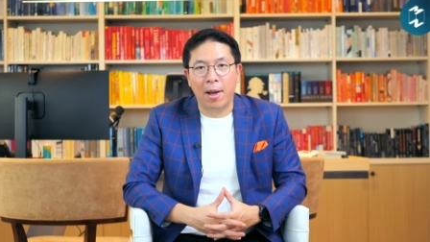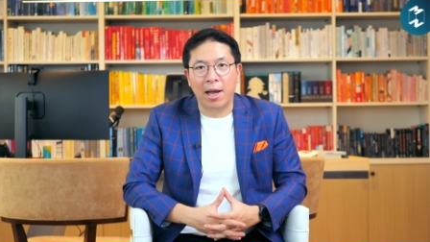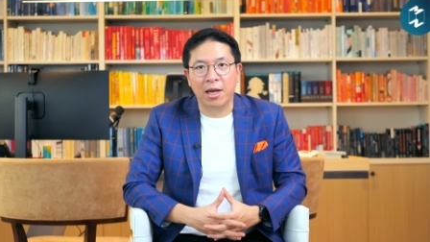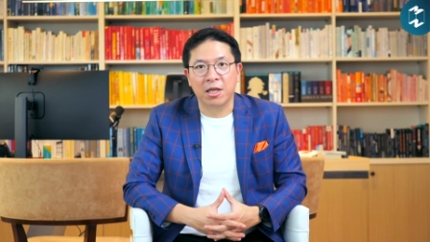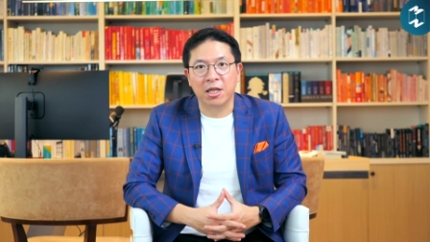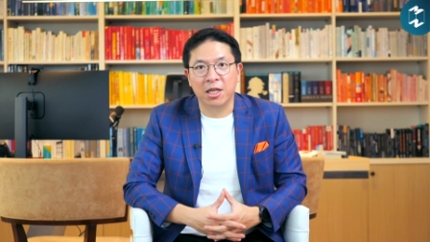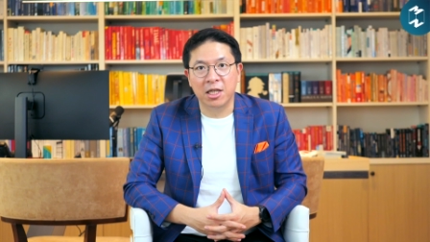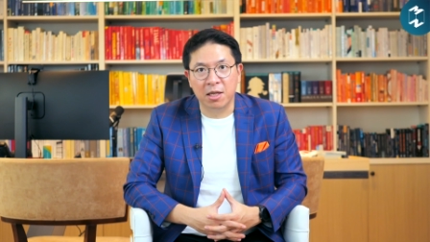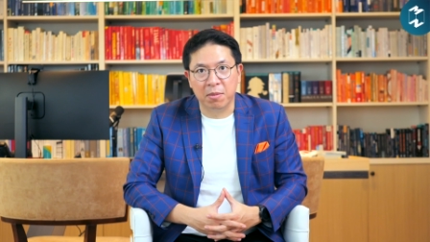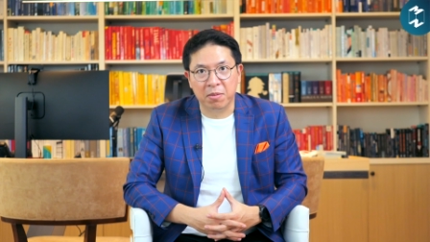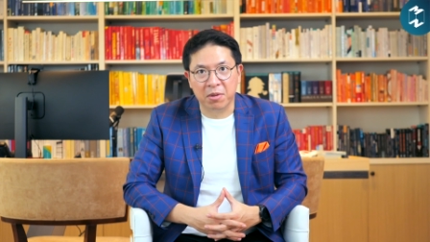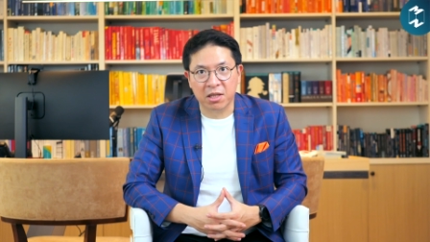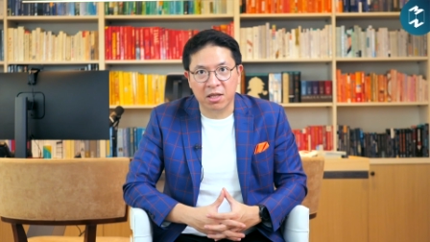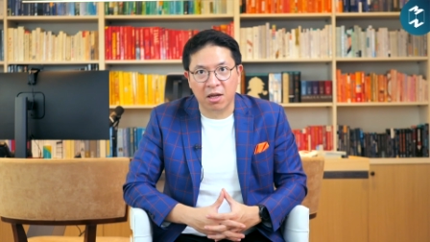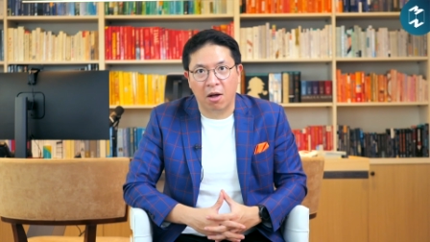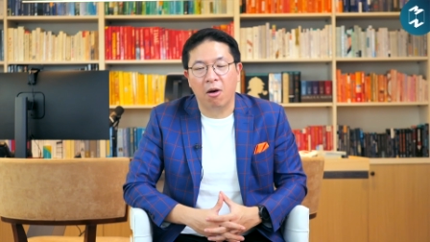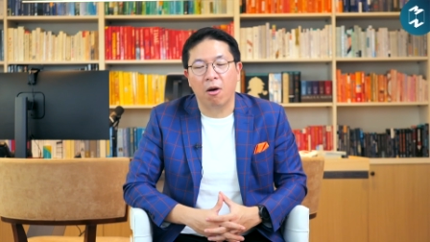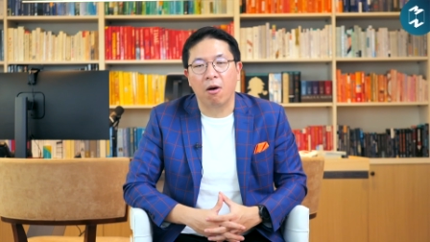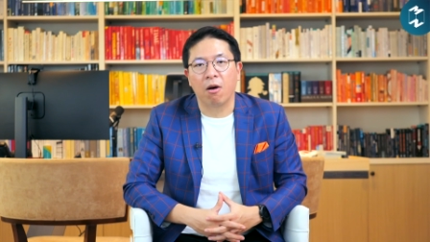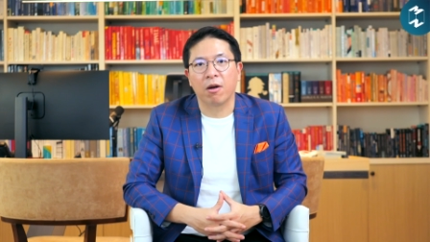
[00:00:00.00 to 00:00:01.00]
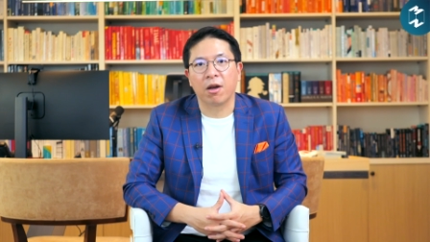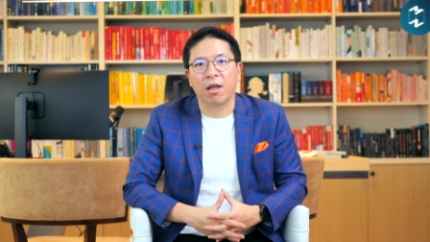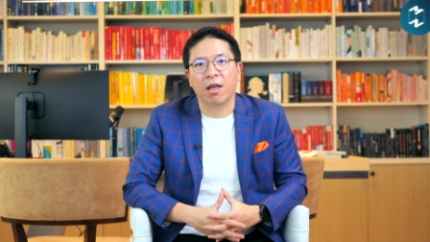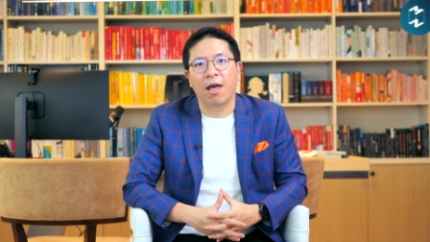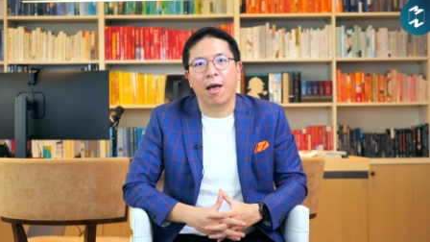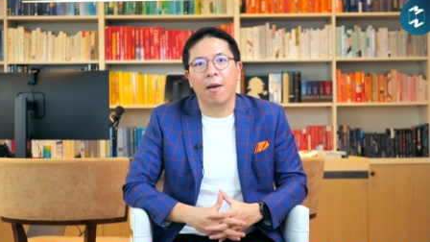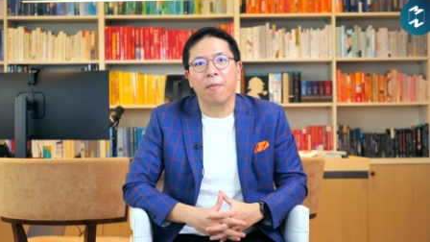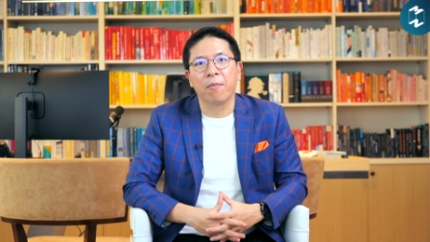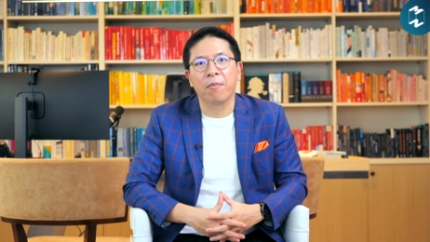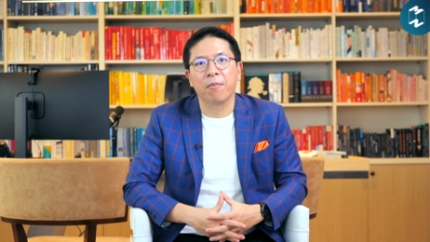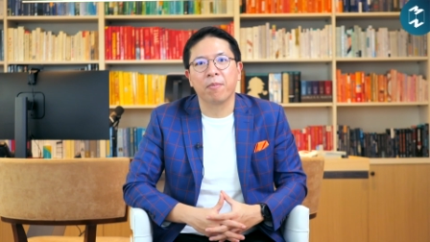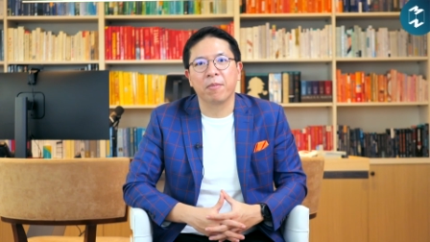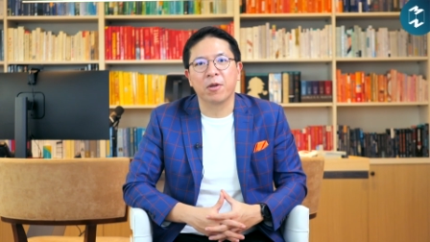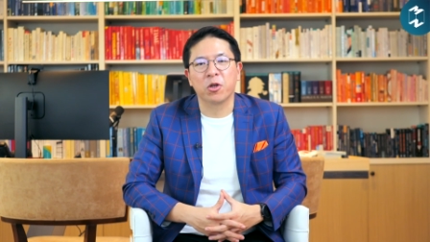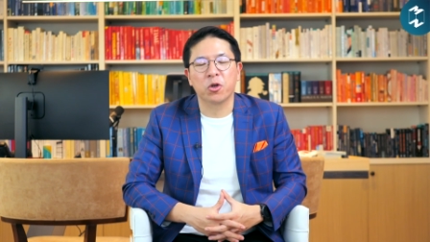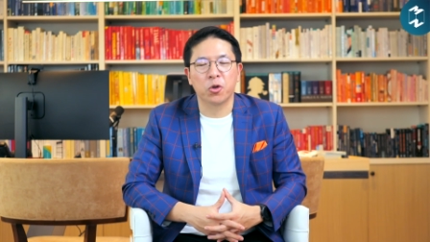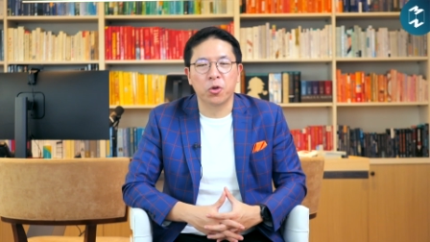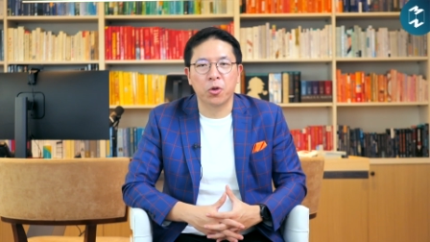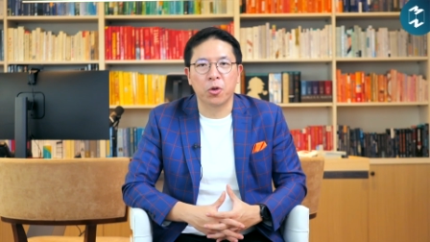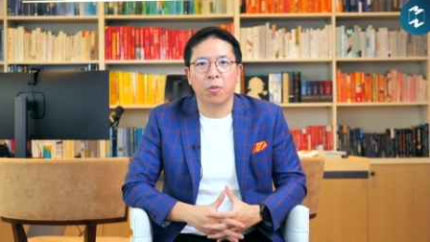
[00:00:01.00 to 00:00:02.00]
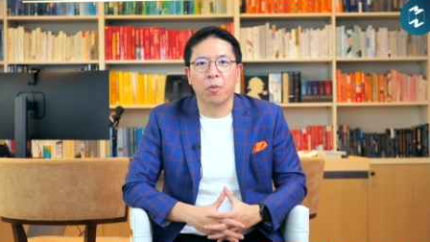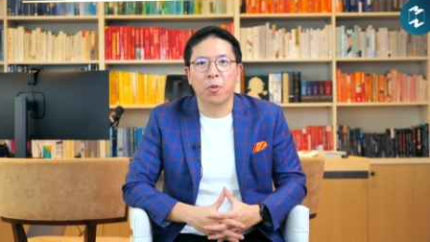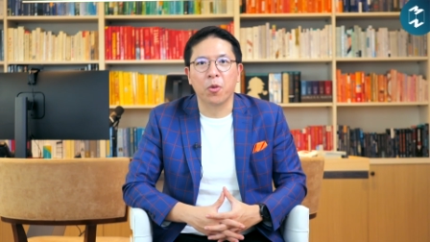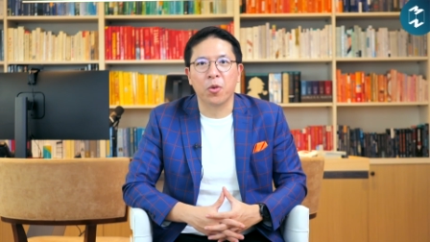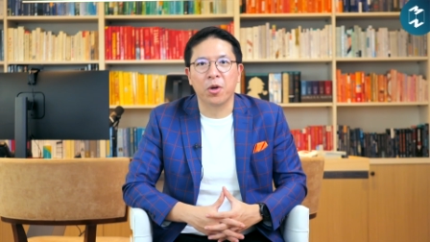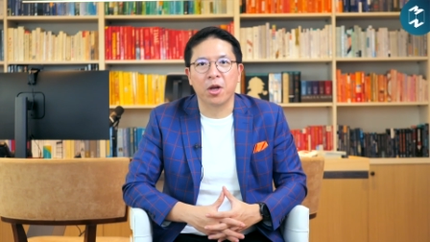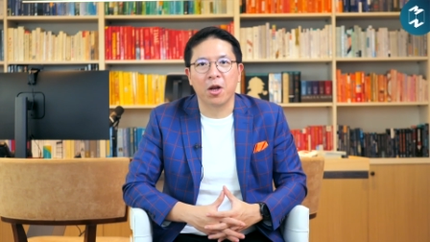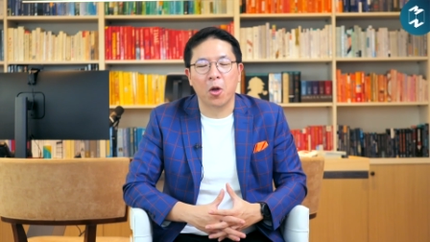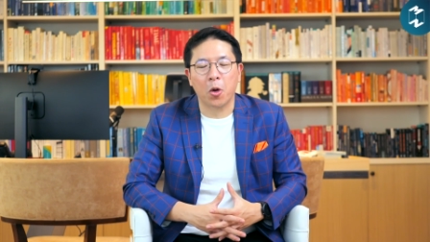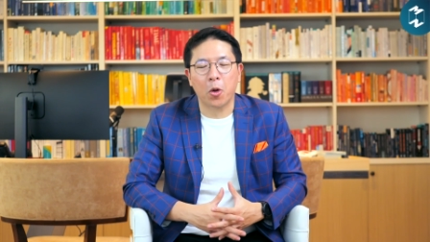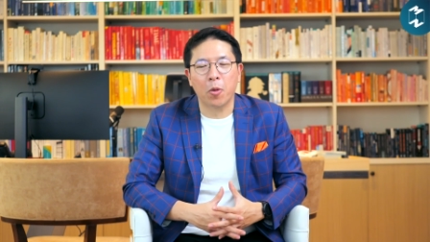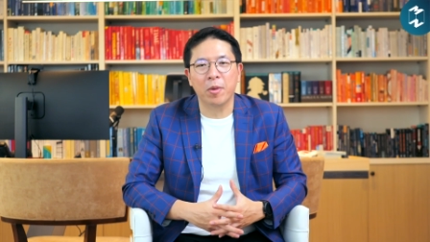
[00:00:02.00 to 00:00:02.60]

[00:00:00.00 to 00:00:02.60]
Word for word: 2022 นะครับ Mission to the Moon เนี่ยเรา